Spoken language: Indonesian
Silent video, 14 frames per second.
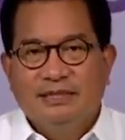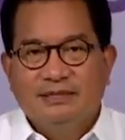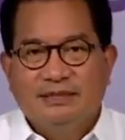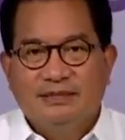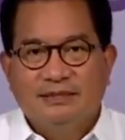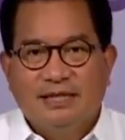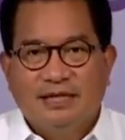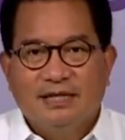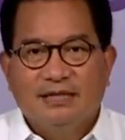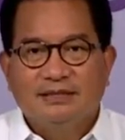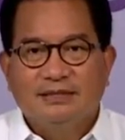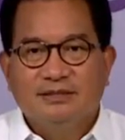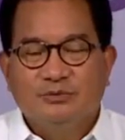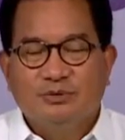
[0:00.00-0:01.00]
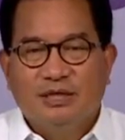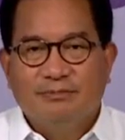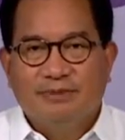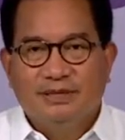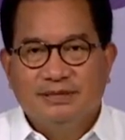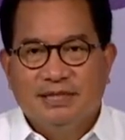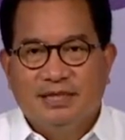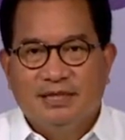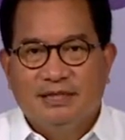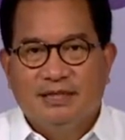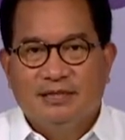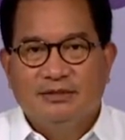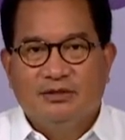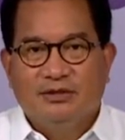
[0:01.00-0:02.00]
tentang ketentuan
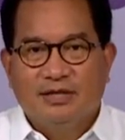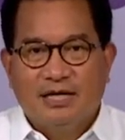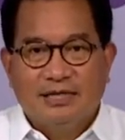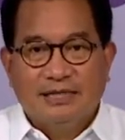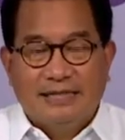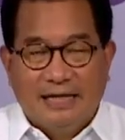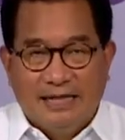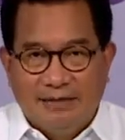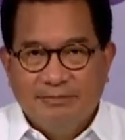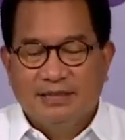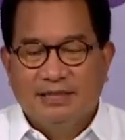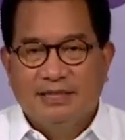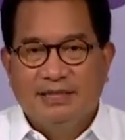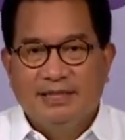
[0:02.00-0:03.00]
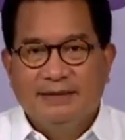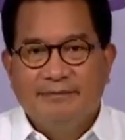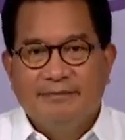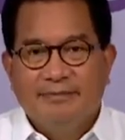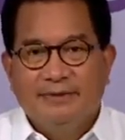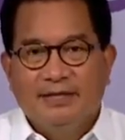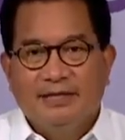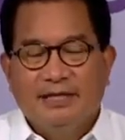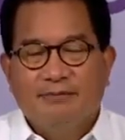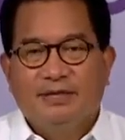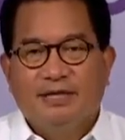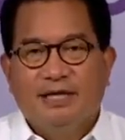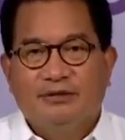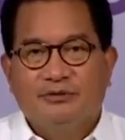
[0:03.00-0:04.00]
perjalanan orang dalam negeri yang
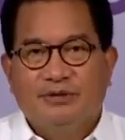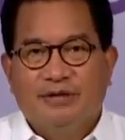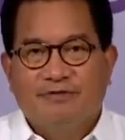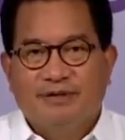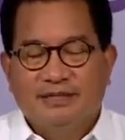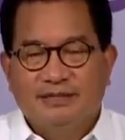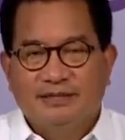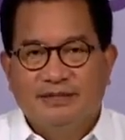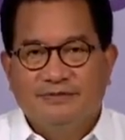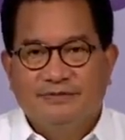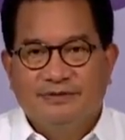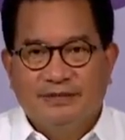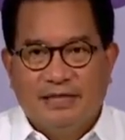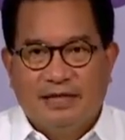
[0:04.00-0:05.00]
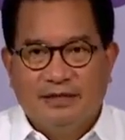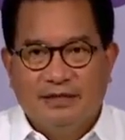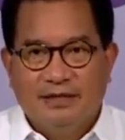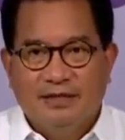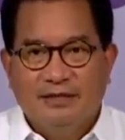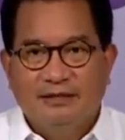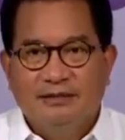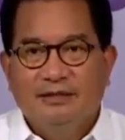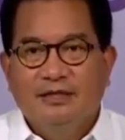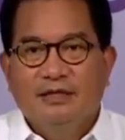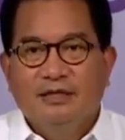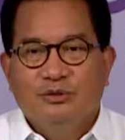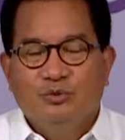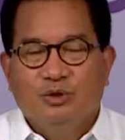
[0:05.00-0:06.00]
berlaku efektif tanggal
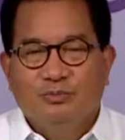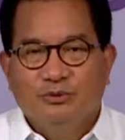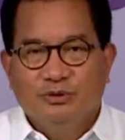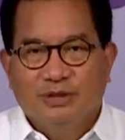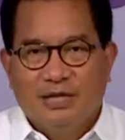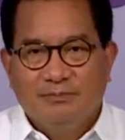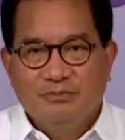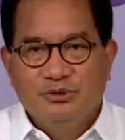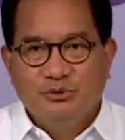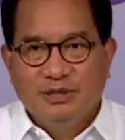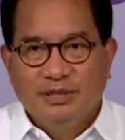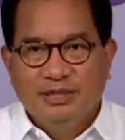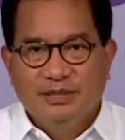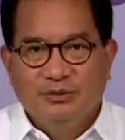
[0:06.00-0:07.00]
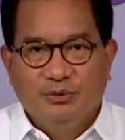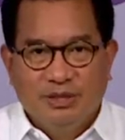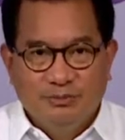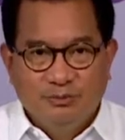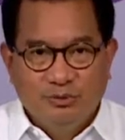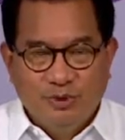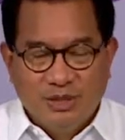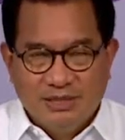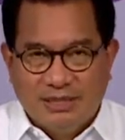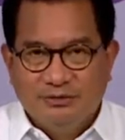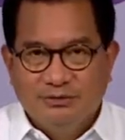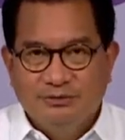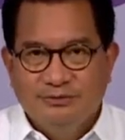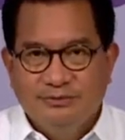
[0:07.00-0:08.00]
26 Juli
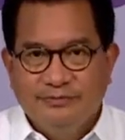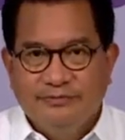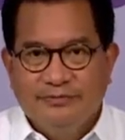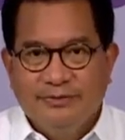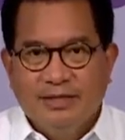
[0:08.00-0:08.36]
2021